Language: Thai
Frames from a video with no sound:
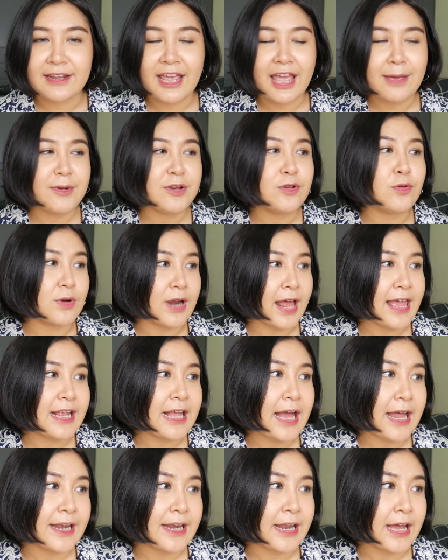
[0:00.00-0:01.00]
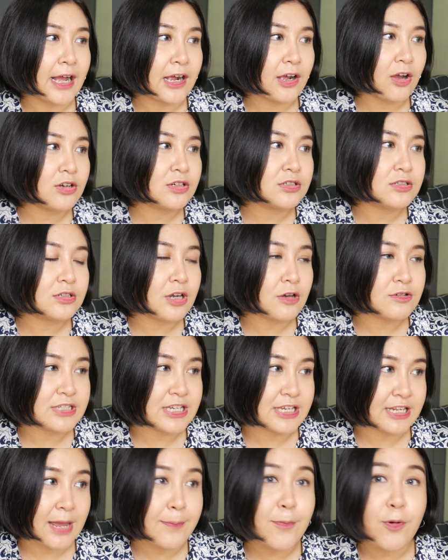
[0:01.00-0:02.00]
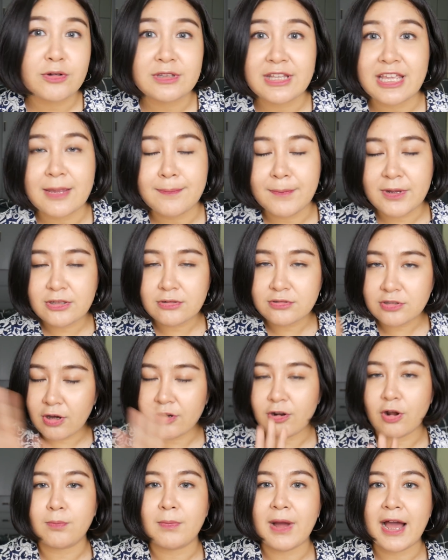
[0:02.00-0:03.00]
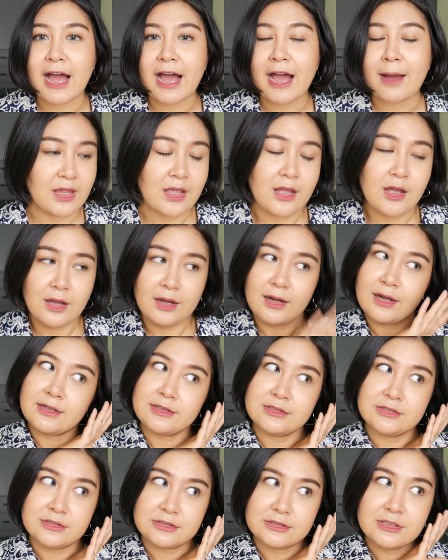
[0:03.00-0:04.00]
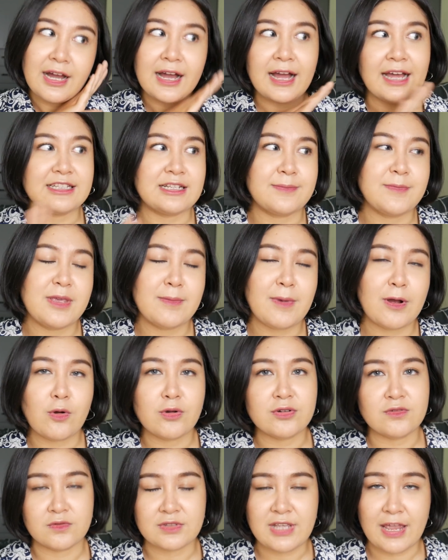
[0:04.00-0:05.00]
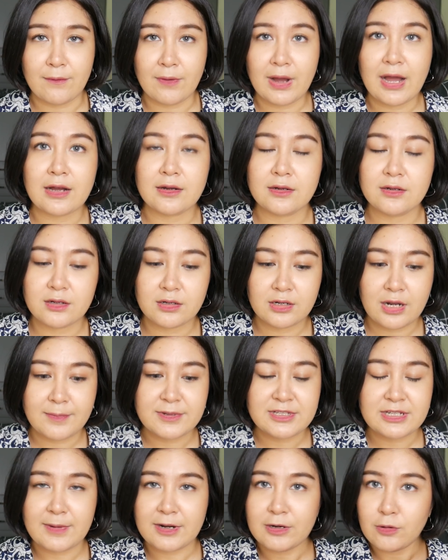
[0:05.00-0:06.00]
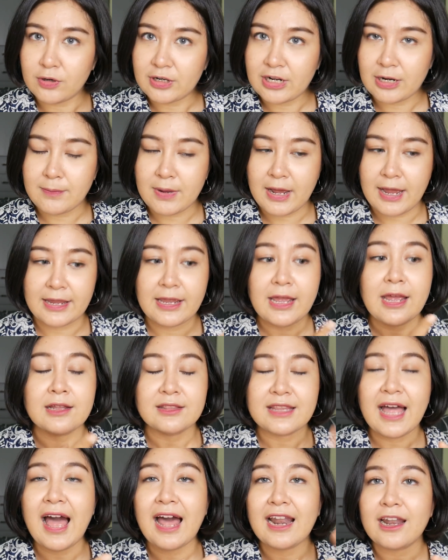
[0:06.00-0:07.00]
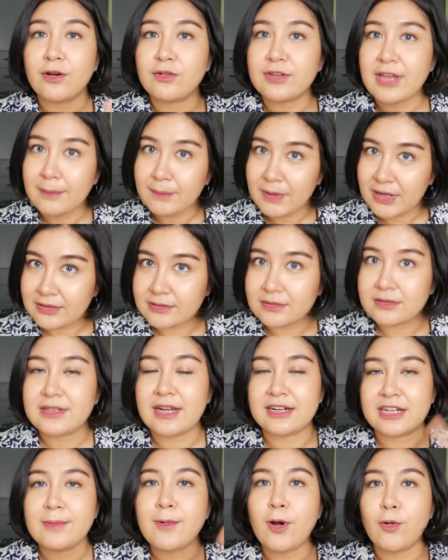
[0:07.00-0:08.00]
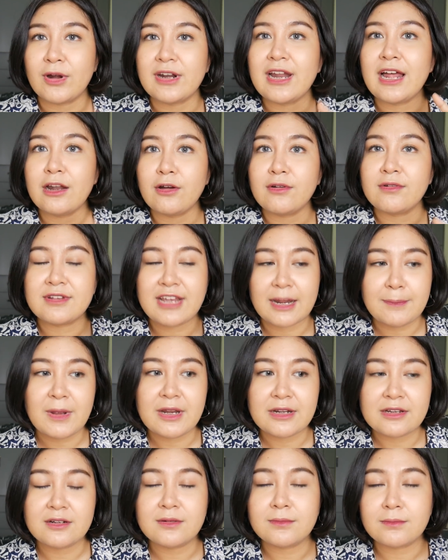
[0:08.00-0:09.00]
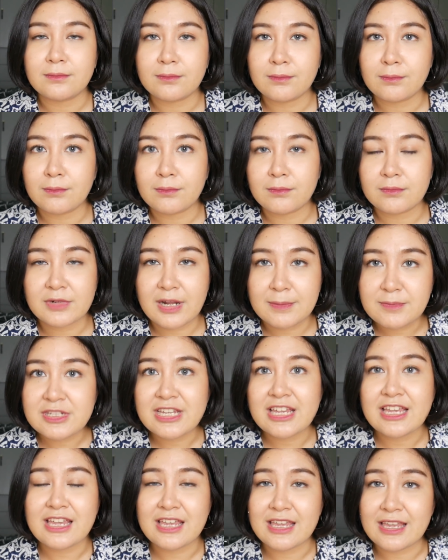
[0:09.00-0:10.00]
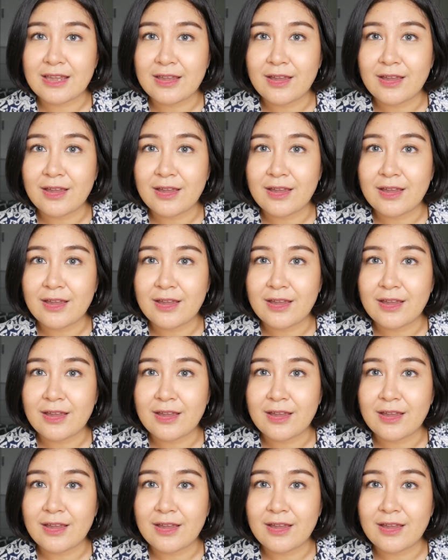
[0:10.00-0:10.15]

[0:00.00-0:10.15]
แค่มันอยู่ใกล้กันนะก็คือเราฉี่ได้ปกติไม่ต้องถอดออกมา หรืออาจจะมีบางคนสงสัยว่าแล้วมันจะมาโดนกันไหมถ้าเรายัดไปลึกอย่างที่บอกว่าถ้าเรายัดไปลึกน้ำฉี่